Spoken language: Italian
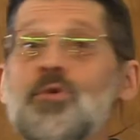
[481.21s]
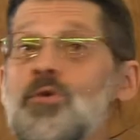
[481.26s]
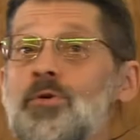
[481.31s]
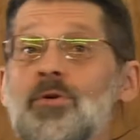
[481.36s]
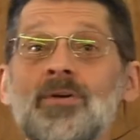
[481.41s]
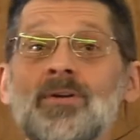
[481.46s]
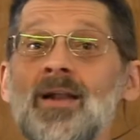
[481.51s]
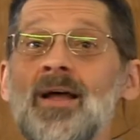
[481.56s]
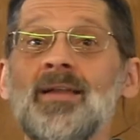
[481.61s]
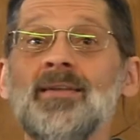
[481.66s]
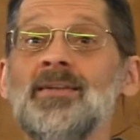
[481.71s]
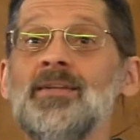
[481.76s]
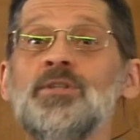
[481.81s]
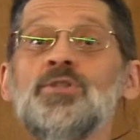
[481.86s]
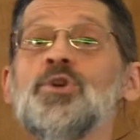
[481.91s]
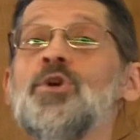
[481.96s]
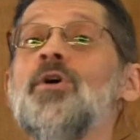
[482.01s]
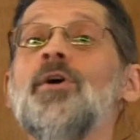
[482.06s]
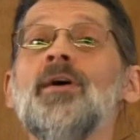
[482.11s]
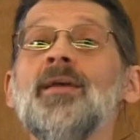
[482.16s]
con grande
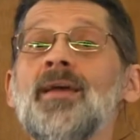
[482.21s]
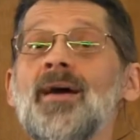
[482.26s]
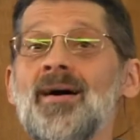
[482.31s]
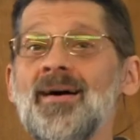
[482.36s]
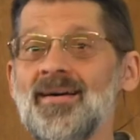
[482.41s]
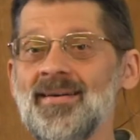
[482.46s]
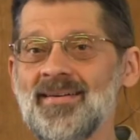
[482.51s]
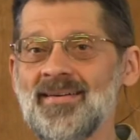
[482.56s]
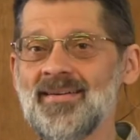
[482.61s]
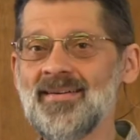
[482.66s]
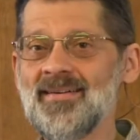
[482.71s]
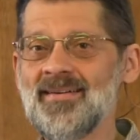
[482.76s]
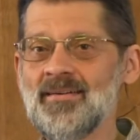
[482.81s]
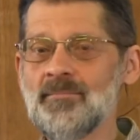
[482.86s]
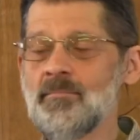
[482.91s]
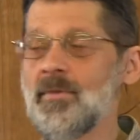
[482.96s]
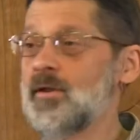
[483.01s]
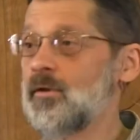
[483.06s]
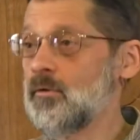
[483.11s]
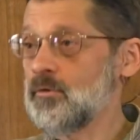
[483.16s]
gioia,
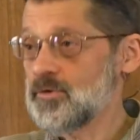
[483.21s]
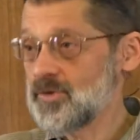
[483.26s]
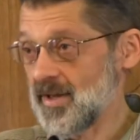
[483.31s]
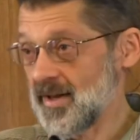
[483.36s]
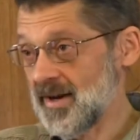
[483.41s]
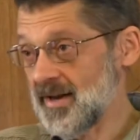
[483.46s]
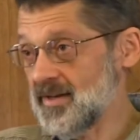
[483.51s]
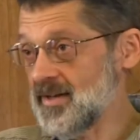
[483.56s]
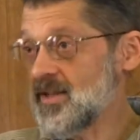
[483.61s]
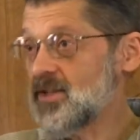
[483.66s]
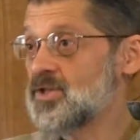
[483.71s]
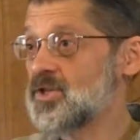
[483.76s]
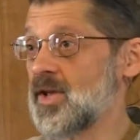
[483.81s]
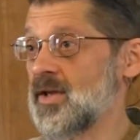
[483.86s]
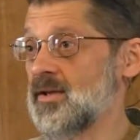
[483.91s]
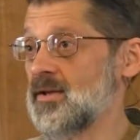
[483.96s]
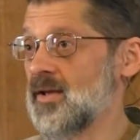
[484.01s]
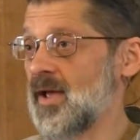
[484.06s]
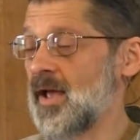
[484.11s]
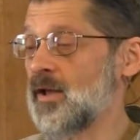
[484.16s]
ma non c'è
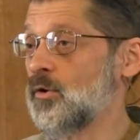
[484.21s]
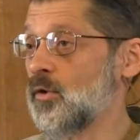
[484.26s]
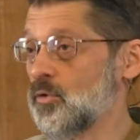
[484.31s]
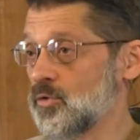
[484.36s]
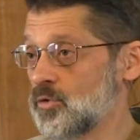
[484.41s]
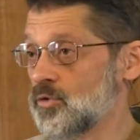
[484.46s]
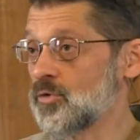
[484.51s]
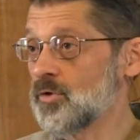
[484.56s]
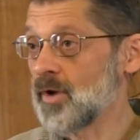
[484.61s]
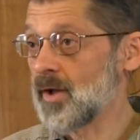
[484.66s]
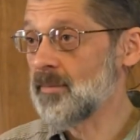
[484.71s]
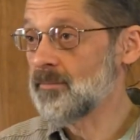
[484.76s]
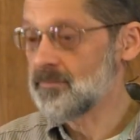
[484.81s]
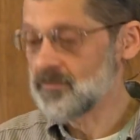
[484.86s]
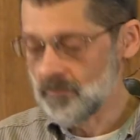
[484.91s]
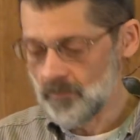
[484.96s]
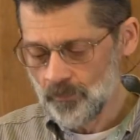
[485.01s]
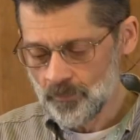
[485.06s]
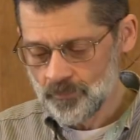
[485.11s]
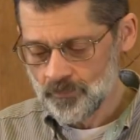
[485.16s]
radice e non dura.
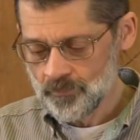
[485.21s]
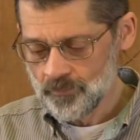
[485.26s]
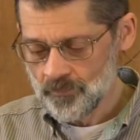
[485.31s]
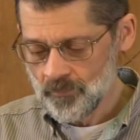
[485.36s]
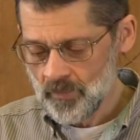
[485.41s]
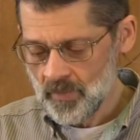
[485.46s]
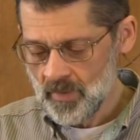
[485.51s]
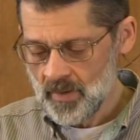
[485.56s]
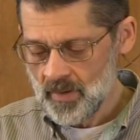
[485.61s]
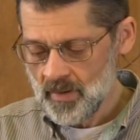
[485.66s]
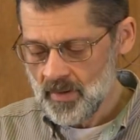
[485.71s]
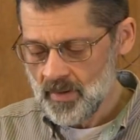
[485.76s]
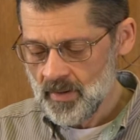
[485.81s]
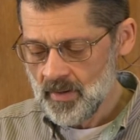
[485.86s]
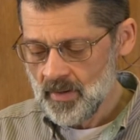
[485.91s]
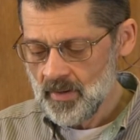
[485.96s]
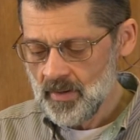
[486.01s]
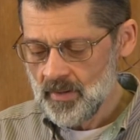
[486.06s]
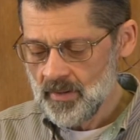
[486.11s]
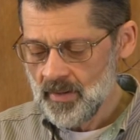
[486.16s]

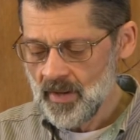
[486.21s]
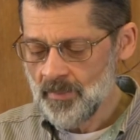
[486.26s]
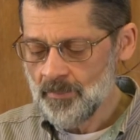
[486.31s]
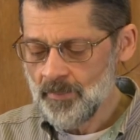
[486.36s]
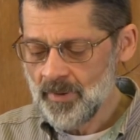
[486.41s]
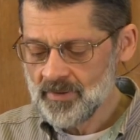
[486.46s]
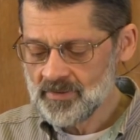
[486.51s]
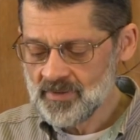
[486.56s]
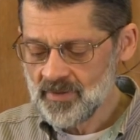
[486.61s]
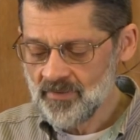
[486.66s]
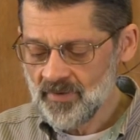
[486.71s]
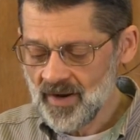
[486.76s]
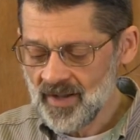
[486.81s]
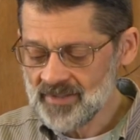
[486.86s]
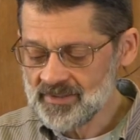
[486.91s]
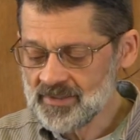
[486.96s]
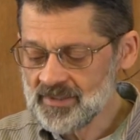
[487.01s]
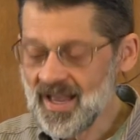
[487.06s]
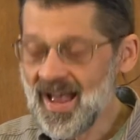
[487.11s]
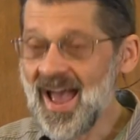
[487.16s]
La
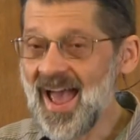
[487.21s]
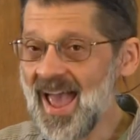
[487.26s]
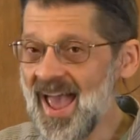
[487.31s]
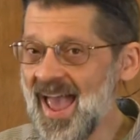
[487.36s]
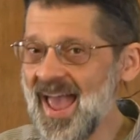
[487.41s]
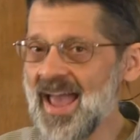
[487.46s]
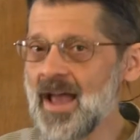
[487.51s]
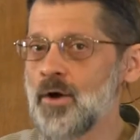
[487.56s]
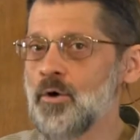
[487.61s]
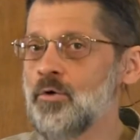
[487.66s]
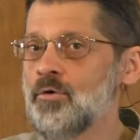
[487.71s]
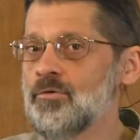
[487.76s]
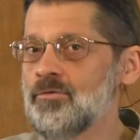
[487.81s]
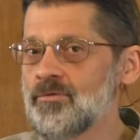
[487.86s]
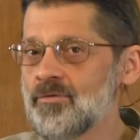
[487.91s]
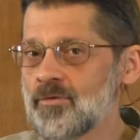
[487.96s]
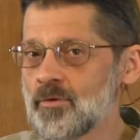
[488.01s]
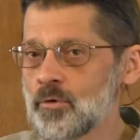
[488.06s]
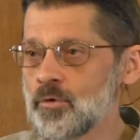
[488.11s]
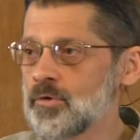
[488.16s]
perseveranza è un
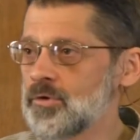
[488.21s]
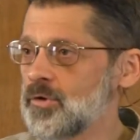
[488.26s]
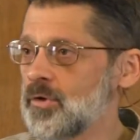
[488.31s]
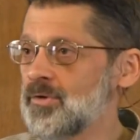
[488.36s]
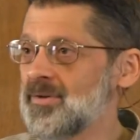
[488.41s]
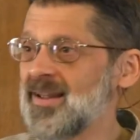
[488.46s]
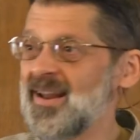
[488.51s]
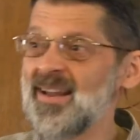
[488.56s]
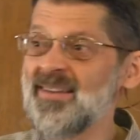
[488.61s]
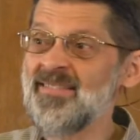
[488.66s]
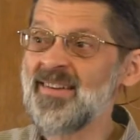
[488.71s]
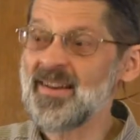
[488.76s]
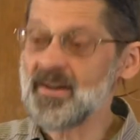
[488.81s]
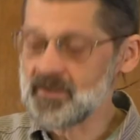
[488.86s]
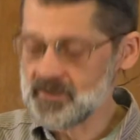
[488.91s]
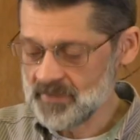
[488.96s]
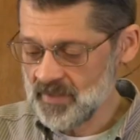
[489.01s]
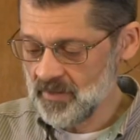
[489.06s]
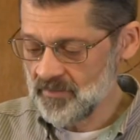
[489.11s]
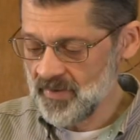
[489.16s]
frutto della vera
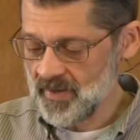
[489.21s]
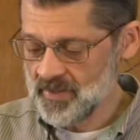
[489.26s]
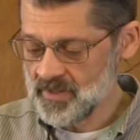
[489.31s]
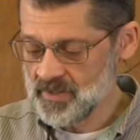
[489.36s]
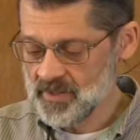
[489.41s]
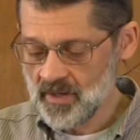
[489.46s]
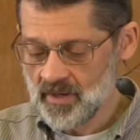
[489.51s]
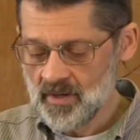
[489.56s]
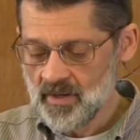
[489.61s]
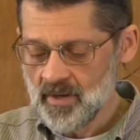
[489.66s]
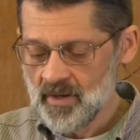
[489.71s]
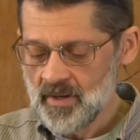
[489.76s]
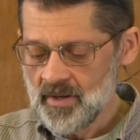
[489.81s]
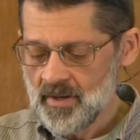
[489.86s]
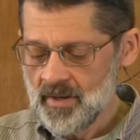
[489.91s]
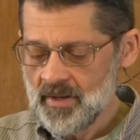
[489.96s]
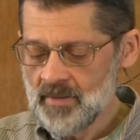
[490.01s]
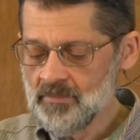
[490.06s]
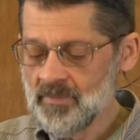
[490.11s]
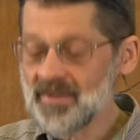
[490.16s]
salvezza.
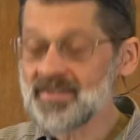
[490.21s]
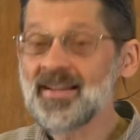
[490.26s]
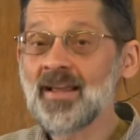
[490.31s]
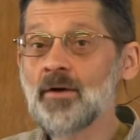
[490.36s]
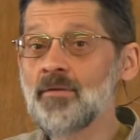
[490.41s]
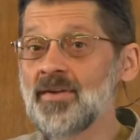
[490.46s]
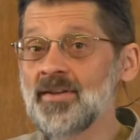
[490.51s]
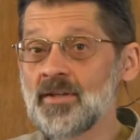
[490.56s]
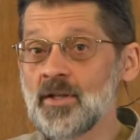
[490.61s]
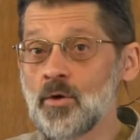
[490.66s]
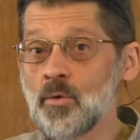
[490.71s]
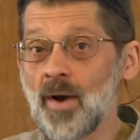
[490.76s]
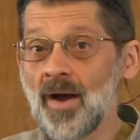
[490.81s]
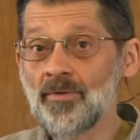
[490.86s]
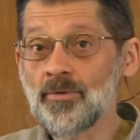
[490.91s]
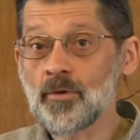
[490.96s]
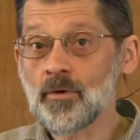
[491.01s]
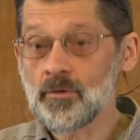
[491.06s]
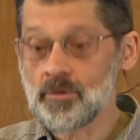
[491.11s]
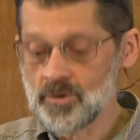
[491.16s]
In Matteo
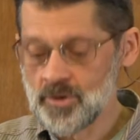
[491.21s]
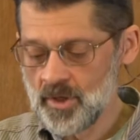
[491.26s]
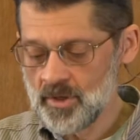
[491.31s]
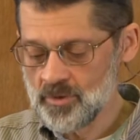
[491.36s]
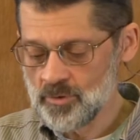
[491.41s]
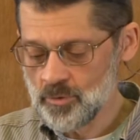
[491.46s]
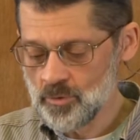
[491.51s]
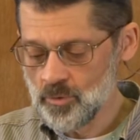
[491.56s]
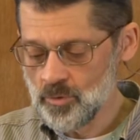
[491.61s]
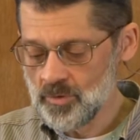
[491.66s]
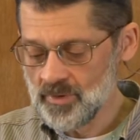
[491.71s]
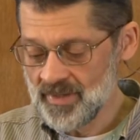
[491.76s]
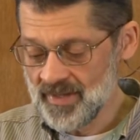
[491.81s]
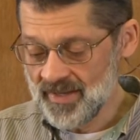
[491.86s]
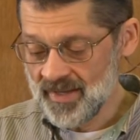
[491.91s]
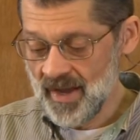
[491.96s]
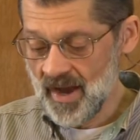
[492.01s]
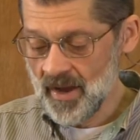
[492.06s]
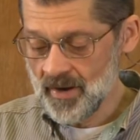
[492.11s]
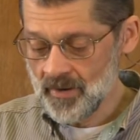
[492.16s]
24 Gesù
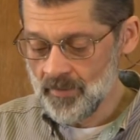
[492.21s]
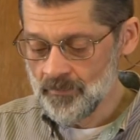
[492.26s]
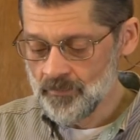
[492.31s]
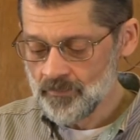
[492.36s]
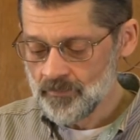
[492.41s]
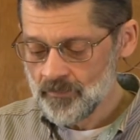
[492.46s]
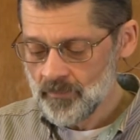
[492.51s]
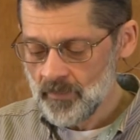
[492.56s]
dichiara,